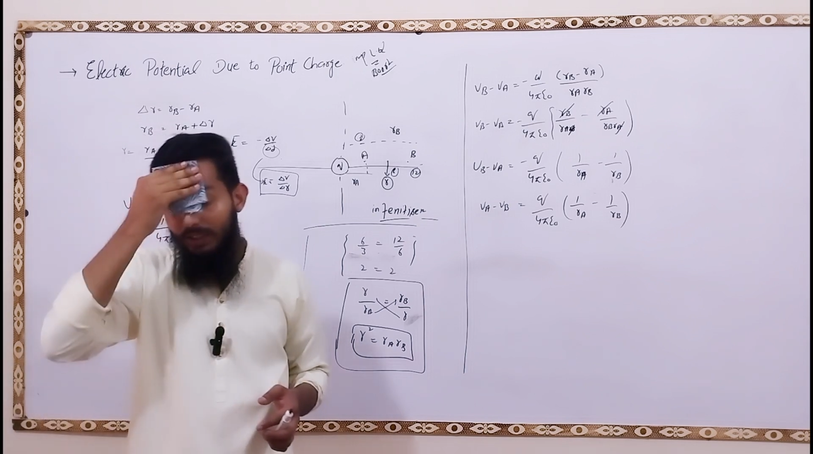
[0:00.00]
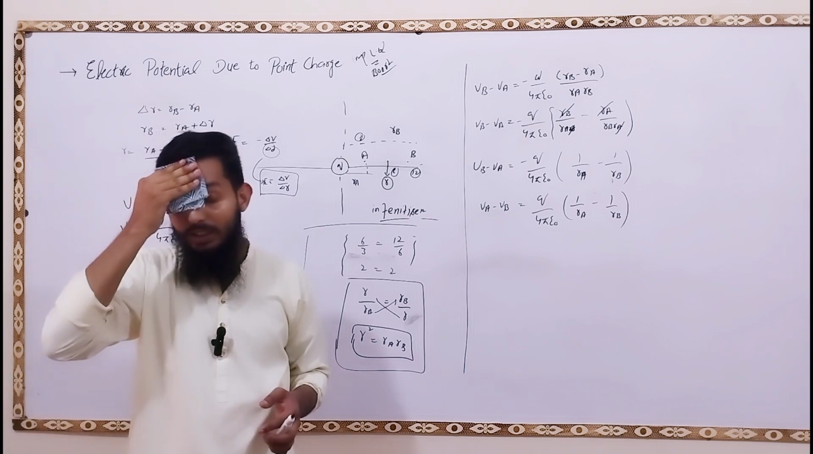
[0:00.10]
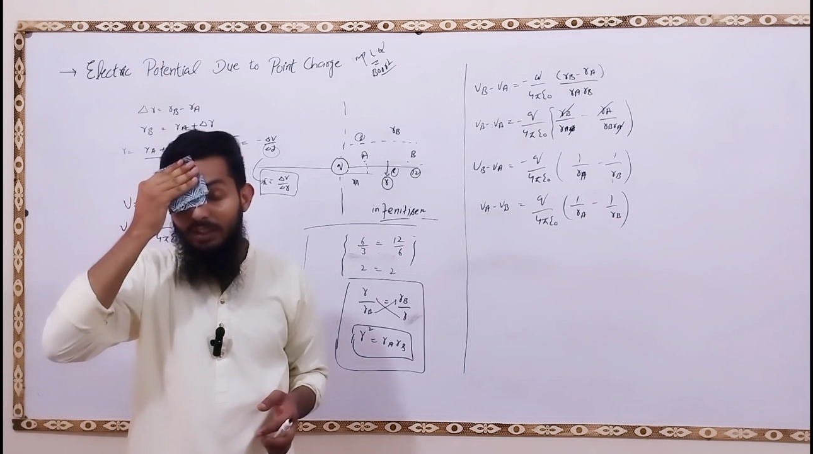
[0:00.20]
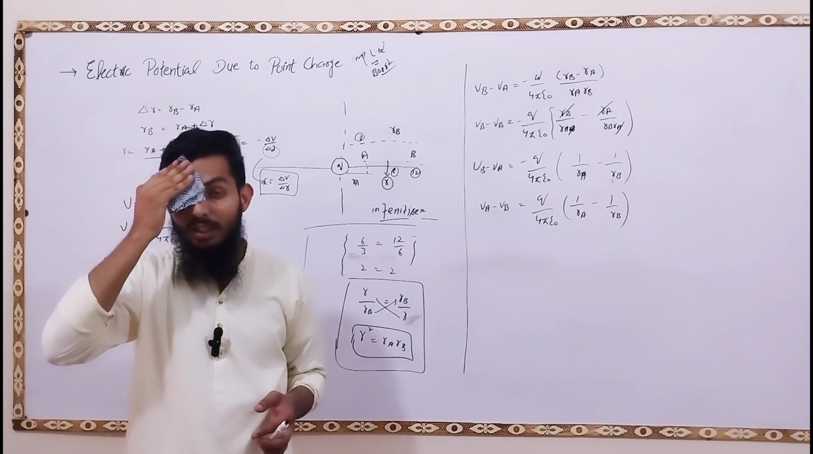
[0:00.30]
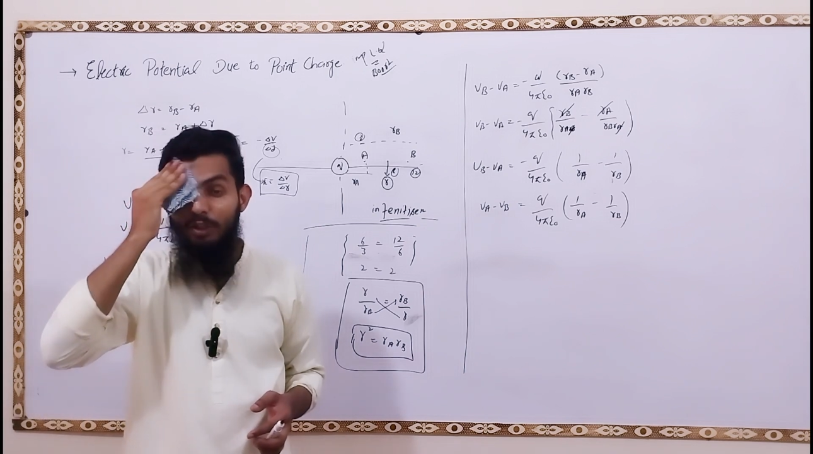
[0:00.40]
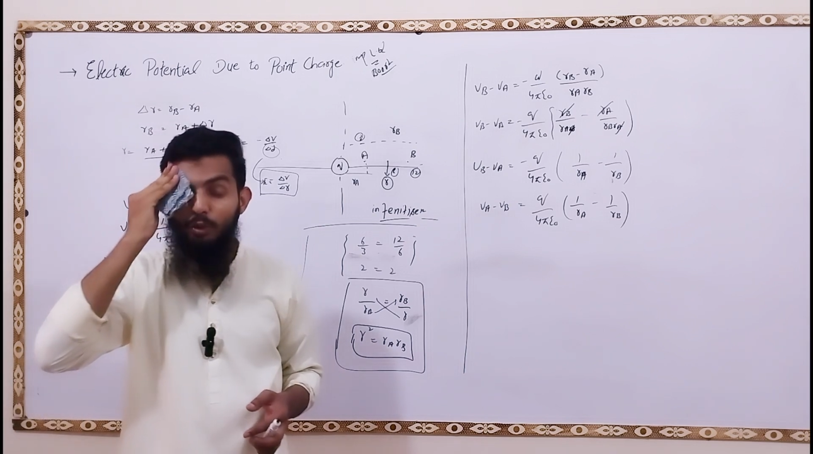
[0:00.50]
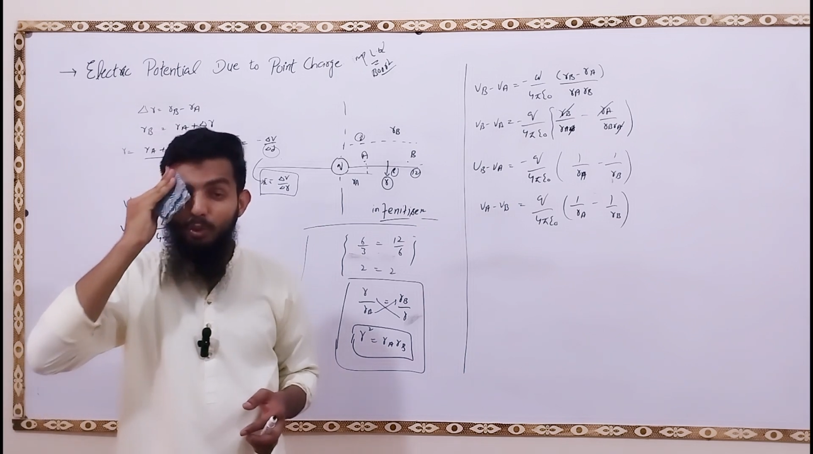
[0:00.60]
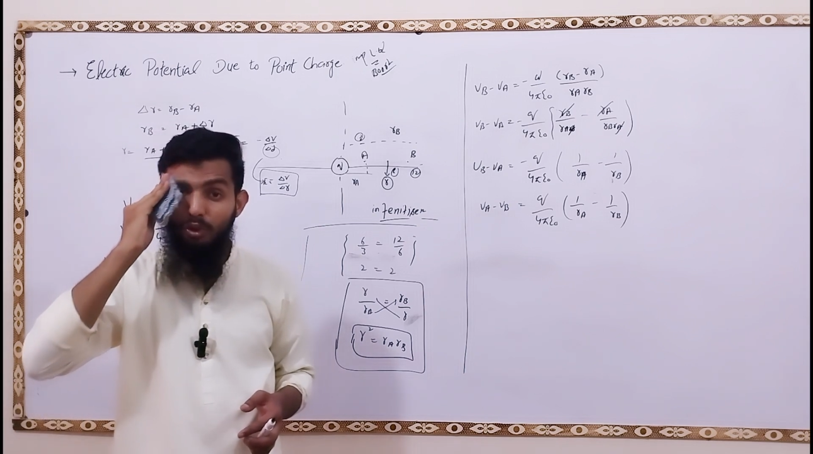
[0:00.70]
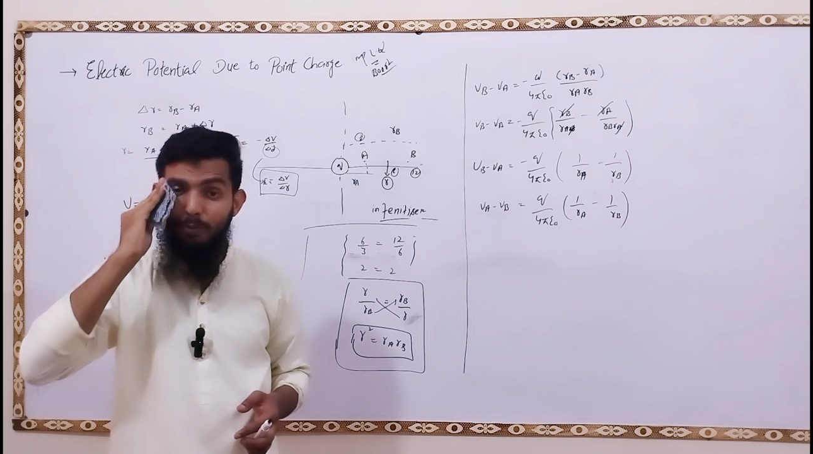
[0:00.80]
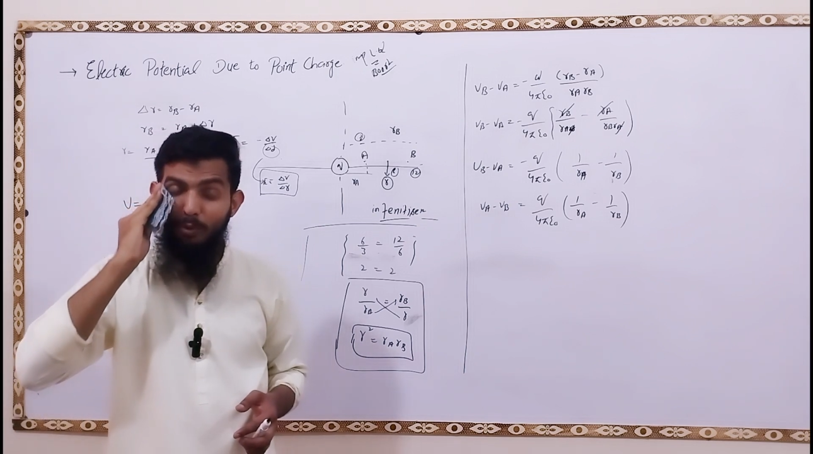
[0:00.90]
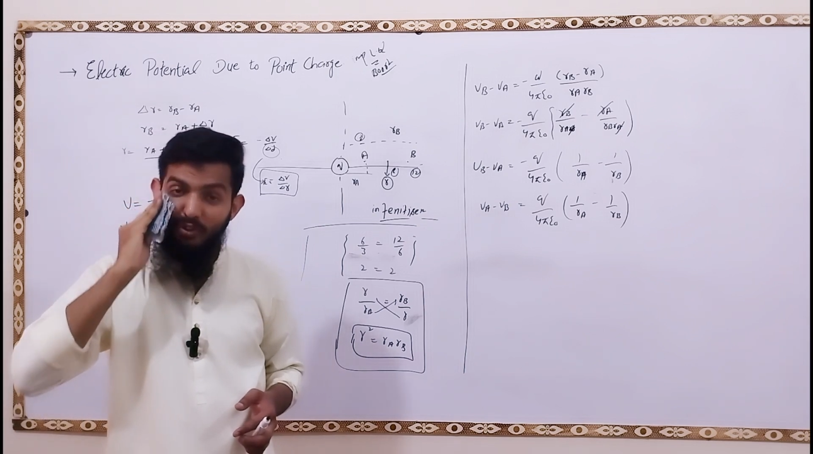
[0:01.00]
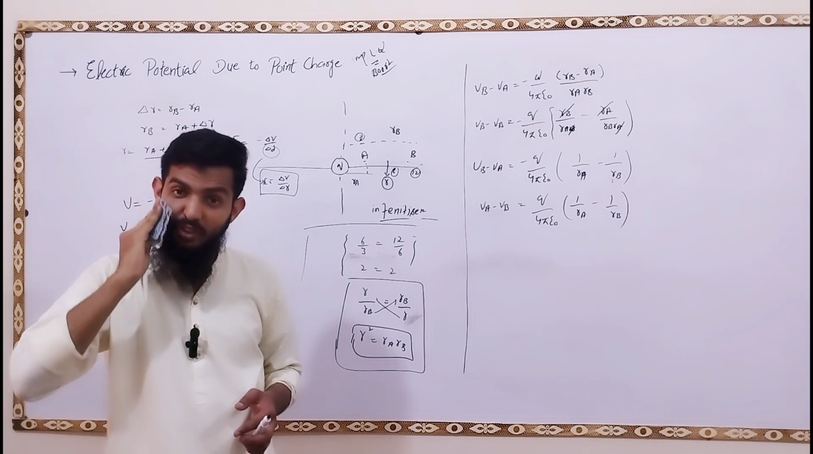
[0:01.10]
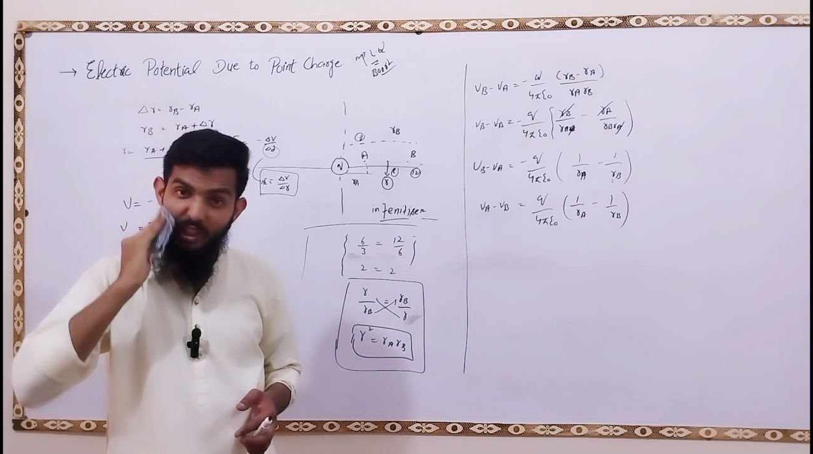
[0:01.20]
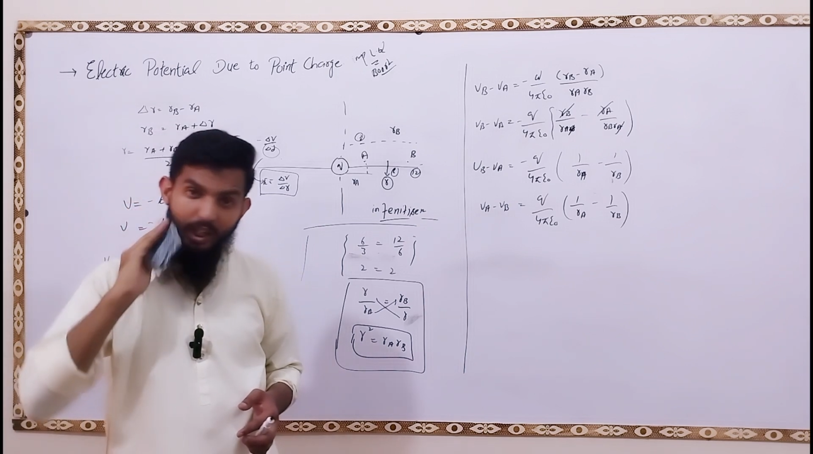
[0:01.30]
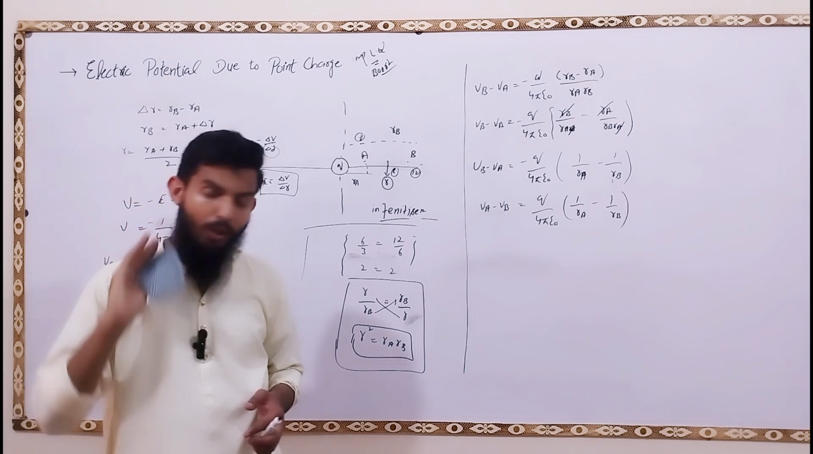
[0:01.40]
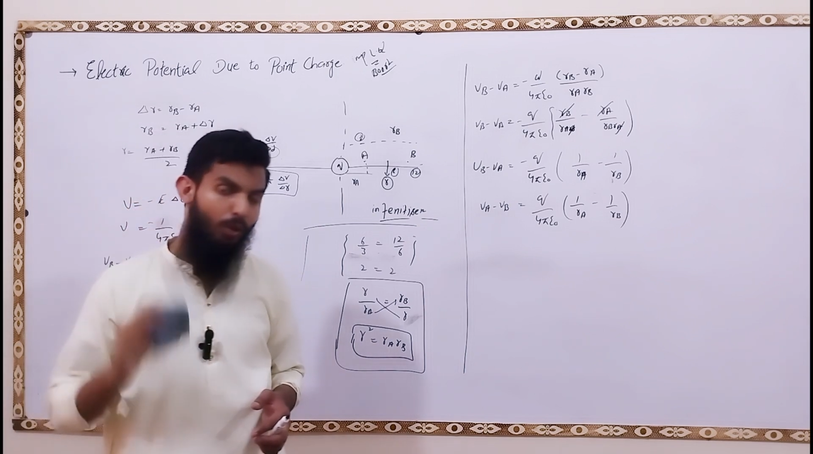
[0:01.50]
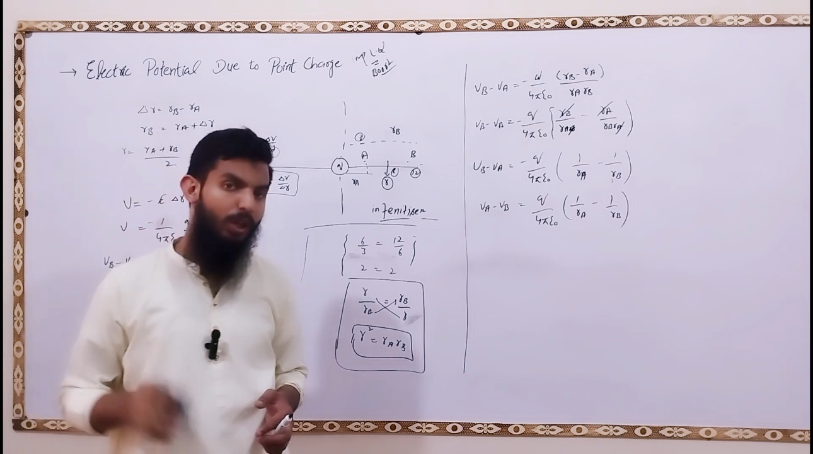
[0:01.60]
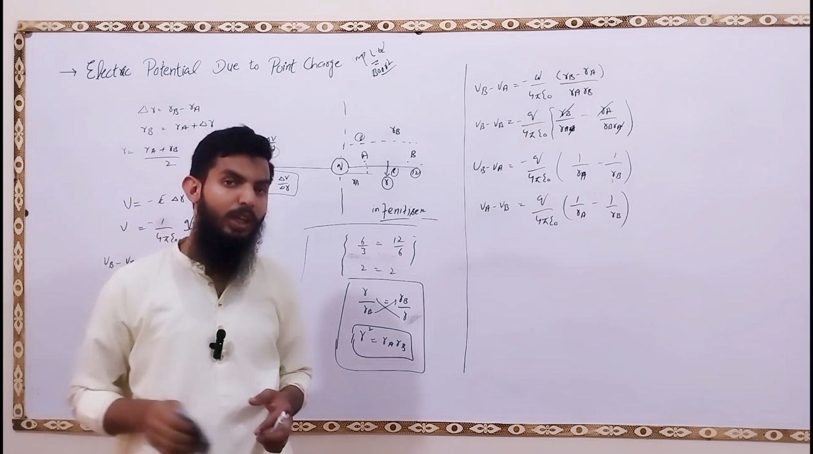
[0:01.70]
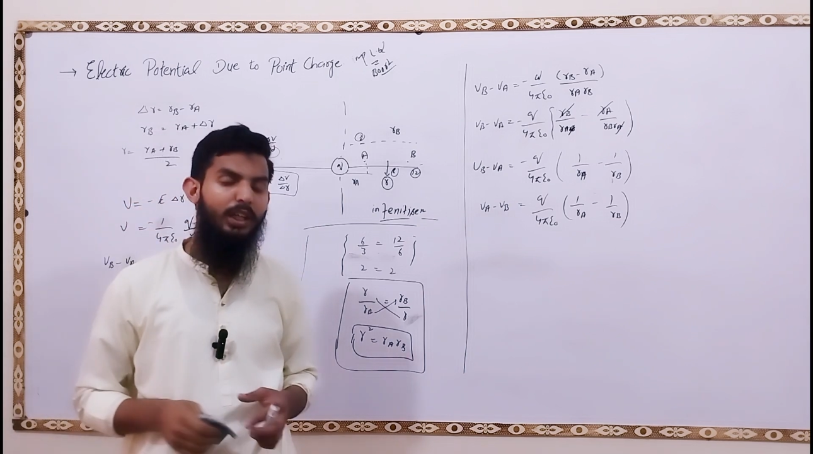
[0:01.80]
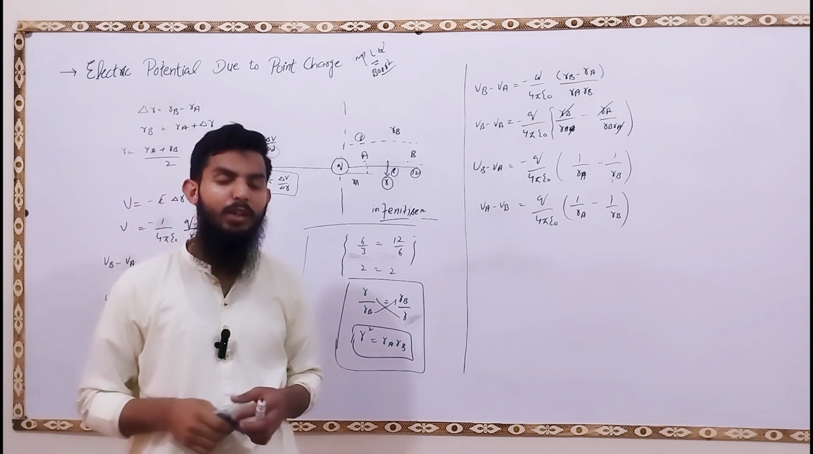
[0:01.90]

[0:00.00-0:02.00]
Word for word: इतना दूर सपोज करना होगा